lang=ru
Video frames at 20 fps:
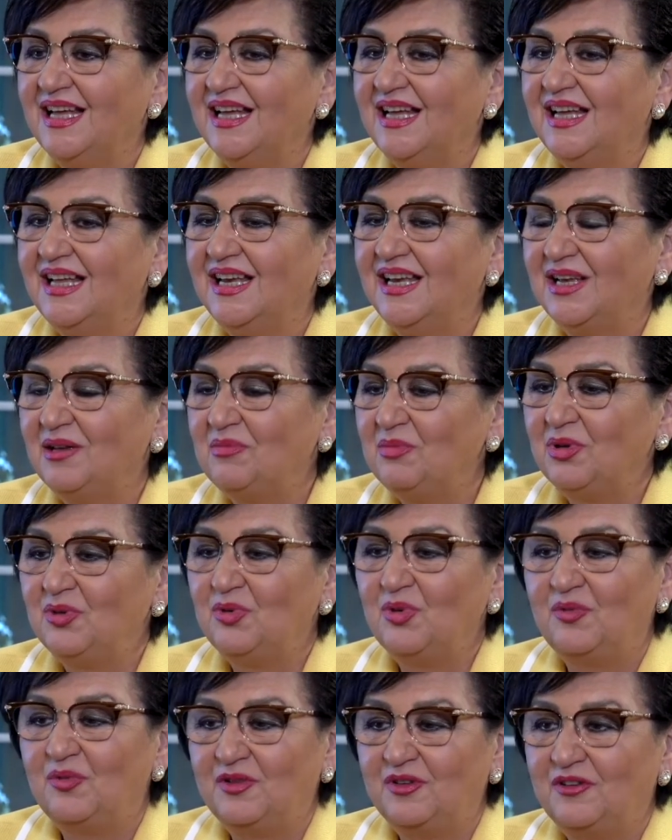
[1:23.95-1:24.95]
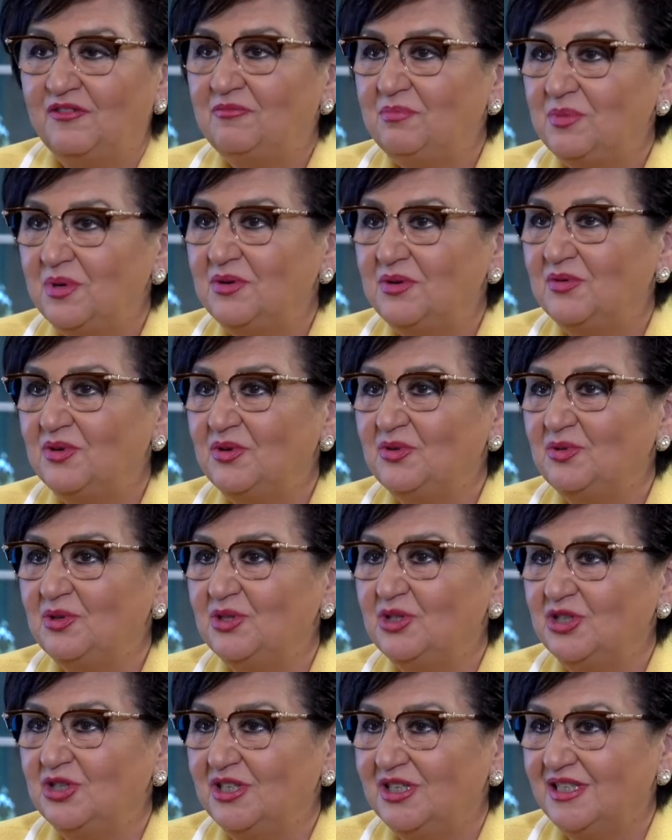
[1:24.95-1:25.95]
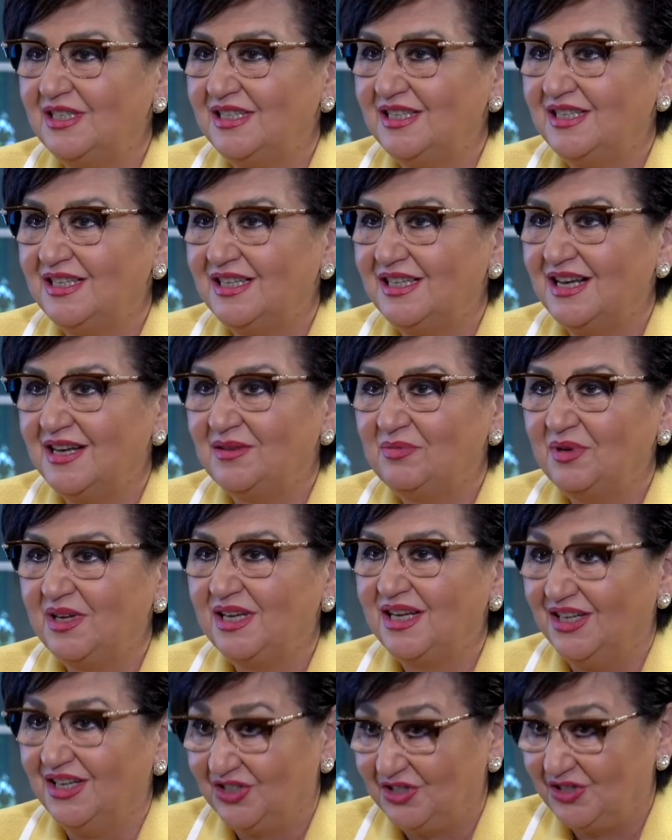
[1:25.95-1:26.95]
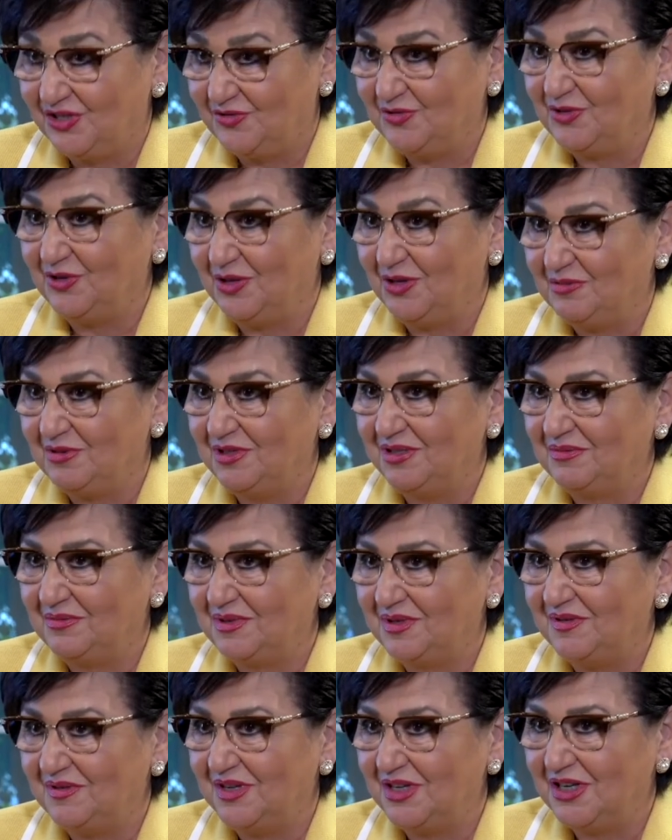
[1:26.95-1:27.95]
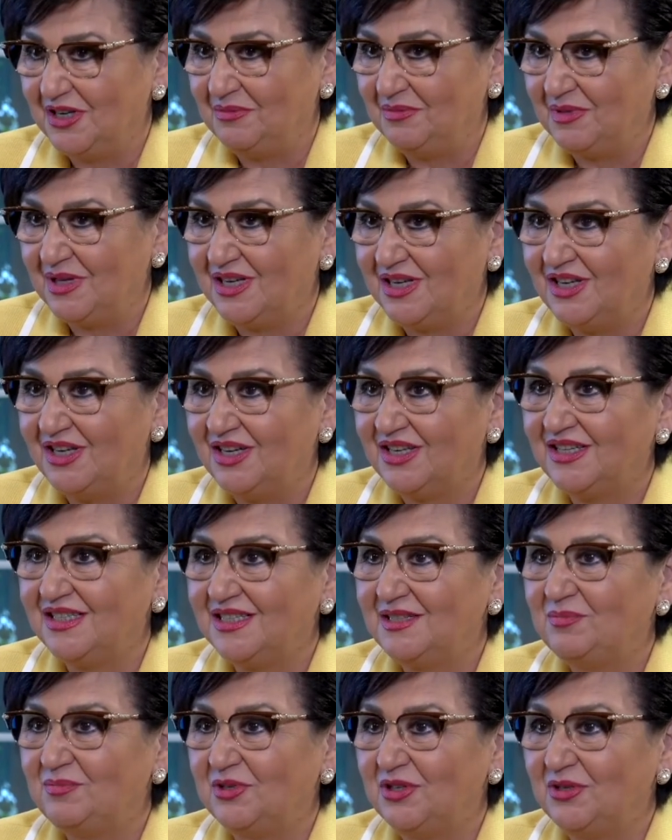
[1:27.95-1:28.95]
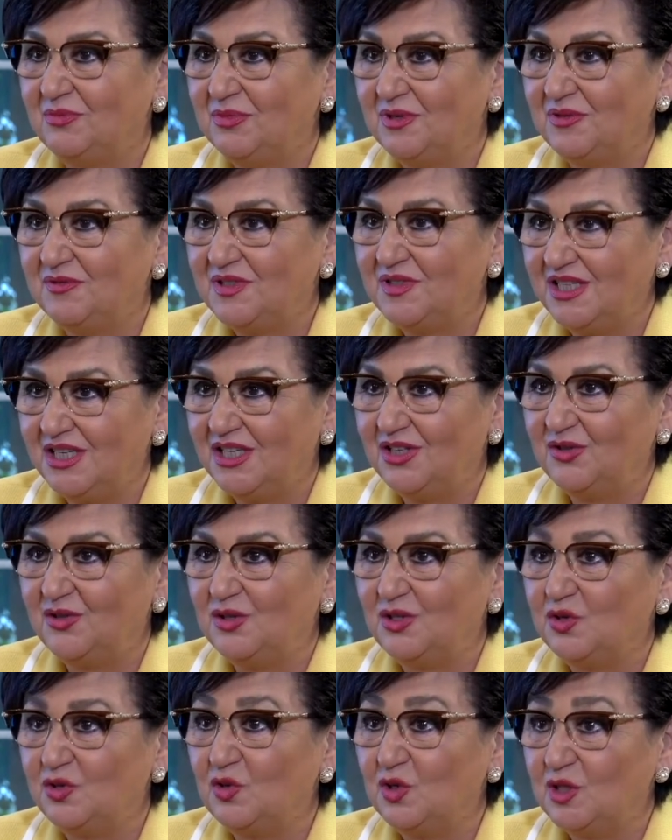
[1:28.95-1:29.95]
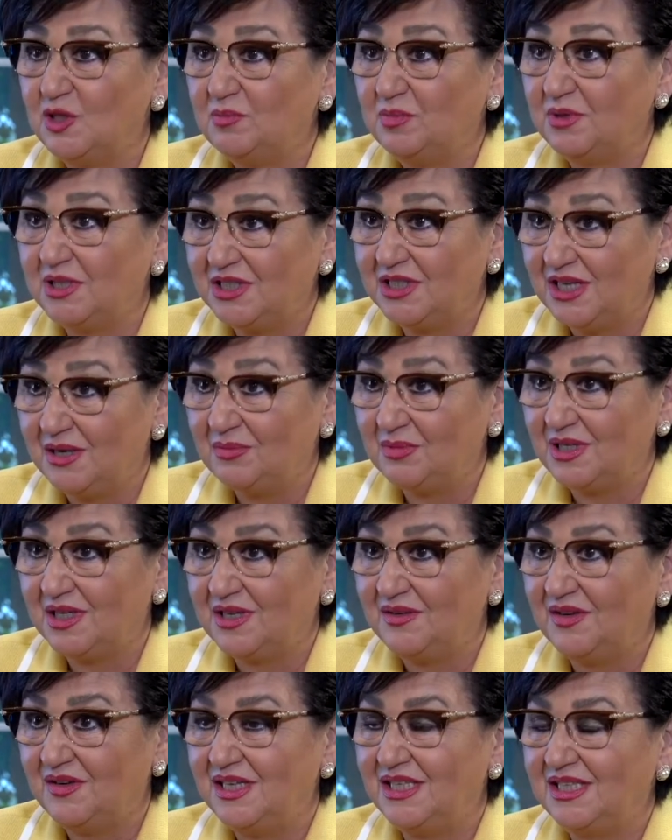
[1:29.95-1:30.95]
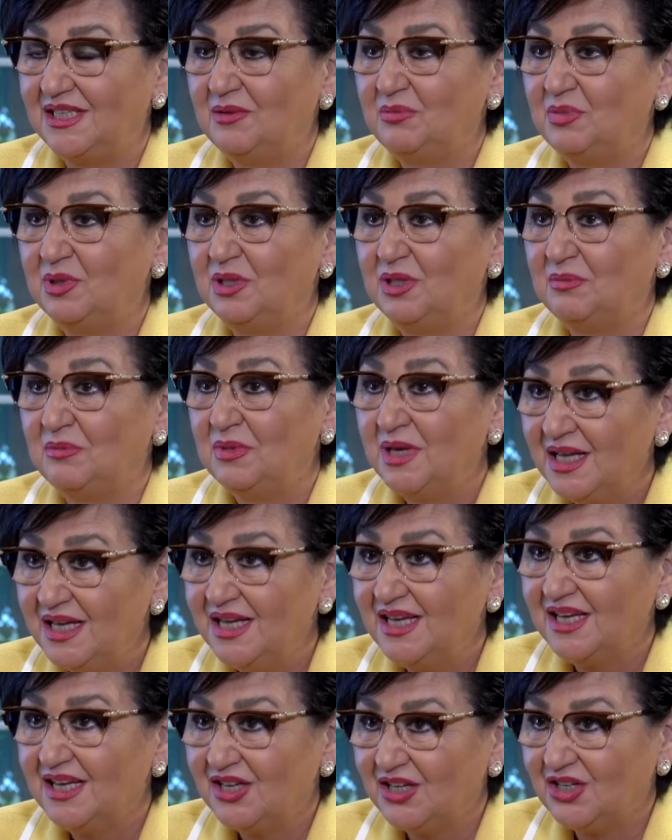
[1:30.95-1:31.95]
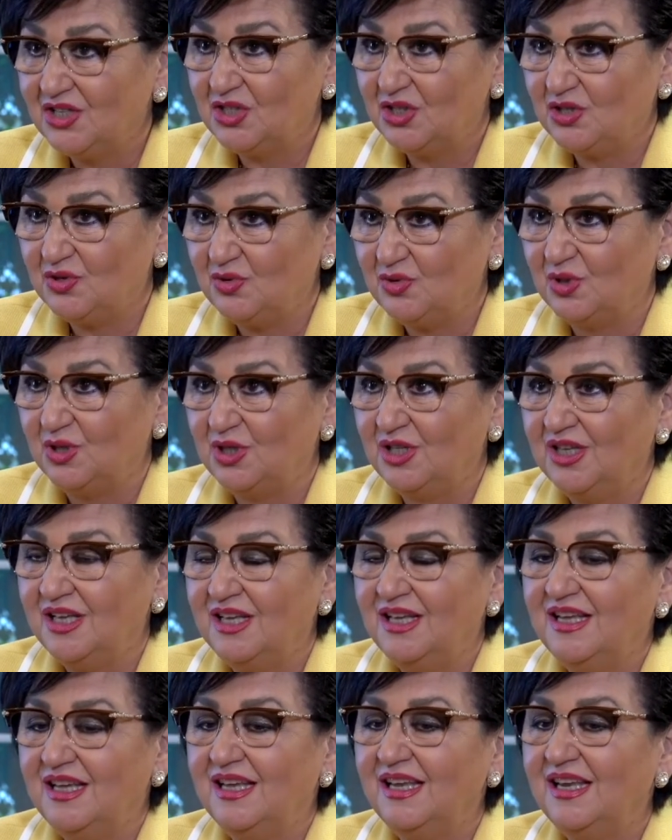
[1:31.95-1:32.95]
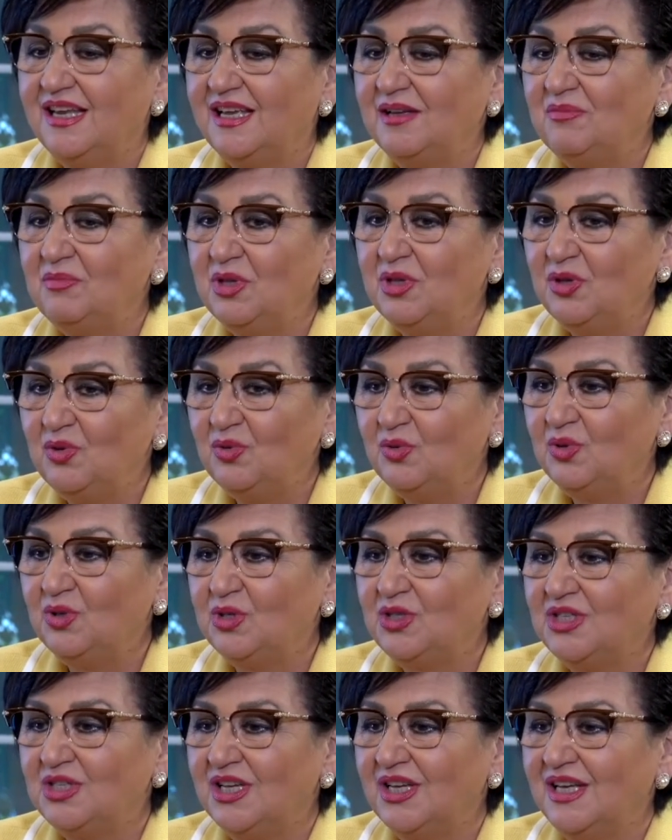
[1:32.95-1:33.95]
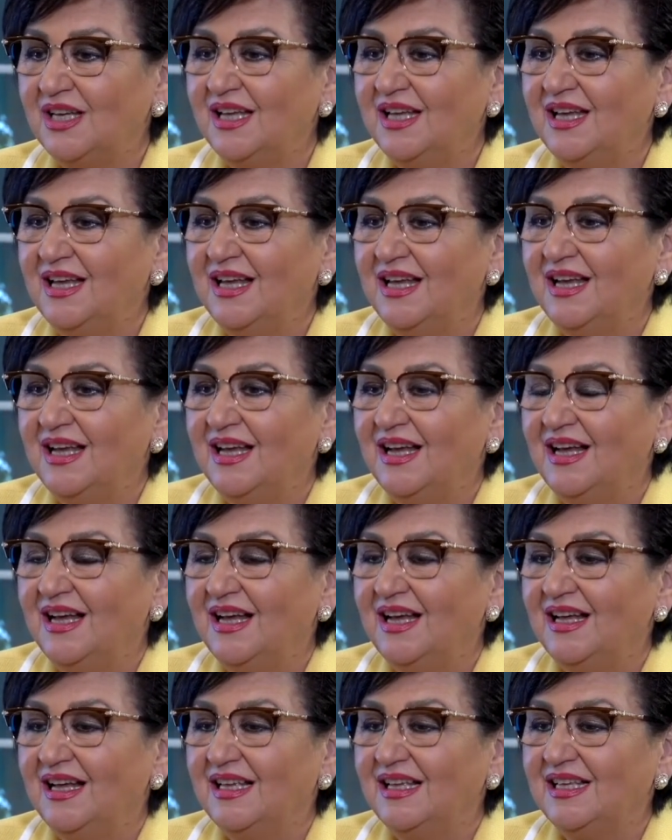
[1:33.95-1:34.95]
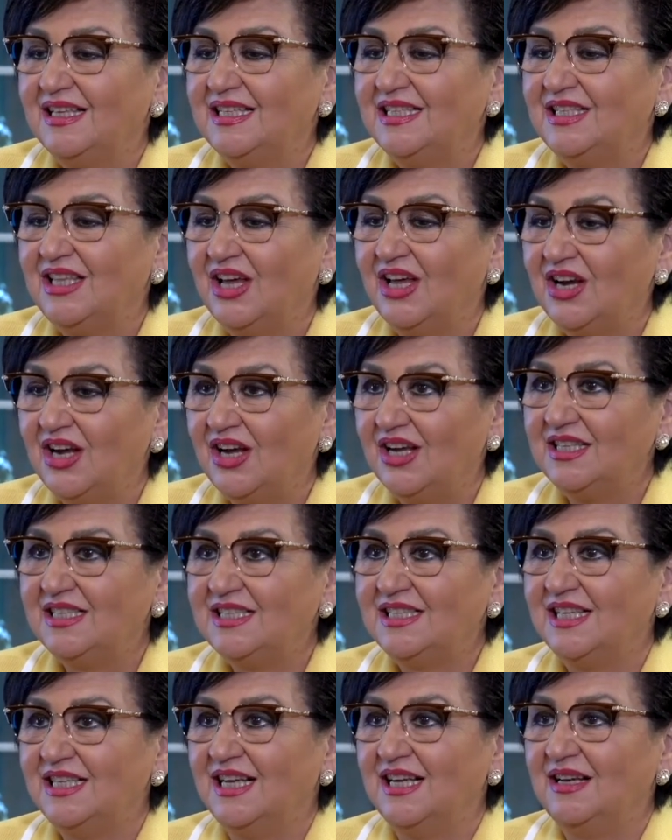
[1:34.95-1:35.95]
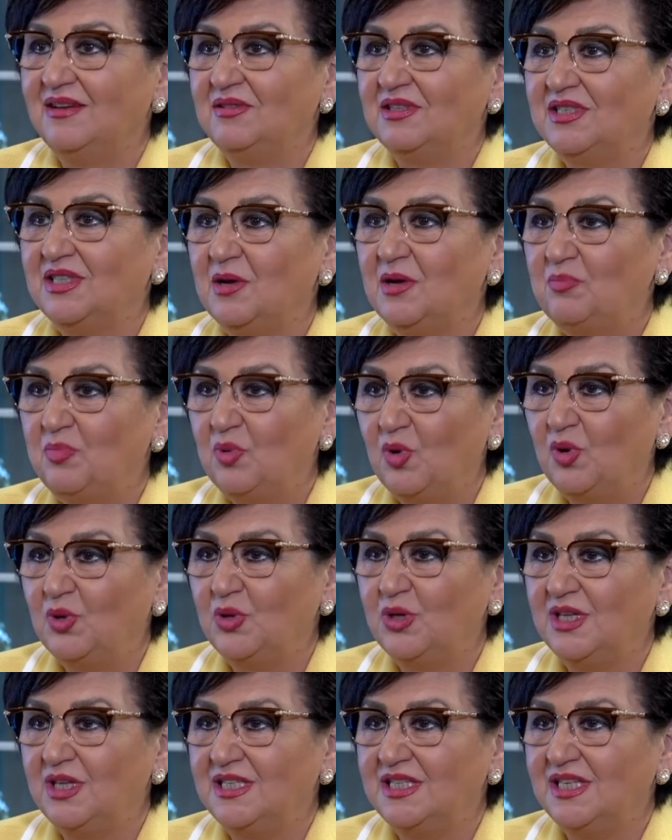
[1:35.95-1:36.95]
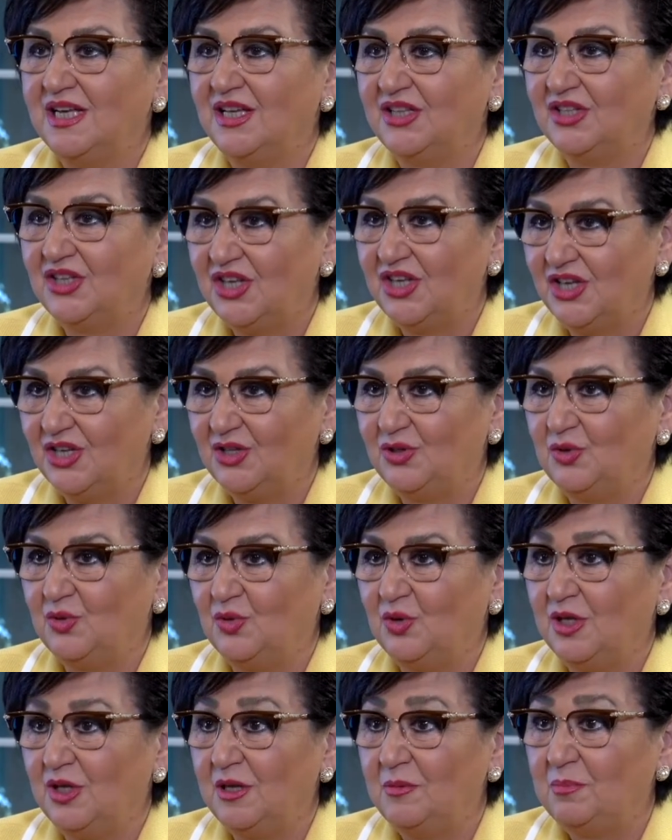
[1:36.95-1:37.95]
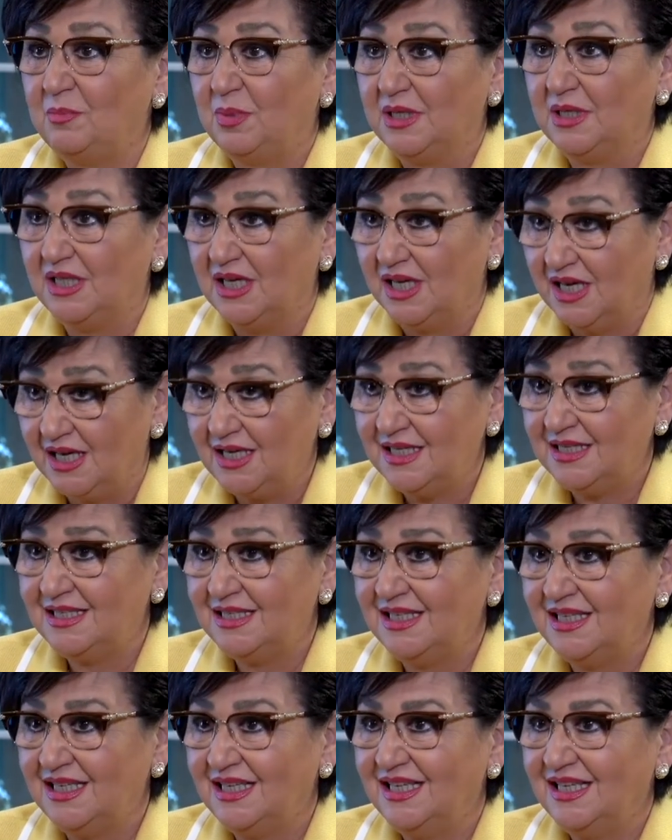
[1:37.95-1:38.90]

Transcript: Рекомендовано в первую очередь, как мы каждый год об этом говорим, и как Department of State, то есть Госдепартамент говорит об этом каждый год, рекомендуется стараться заполнить анкету и подать,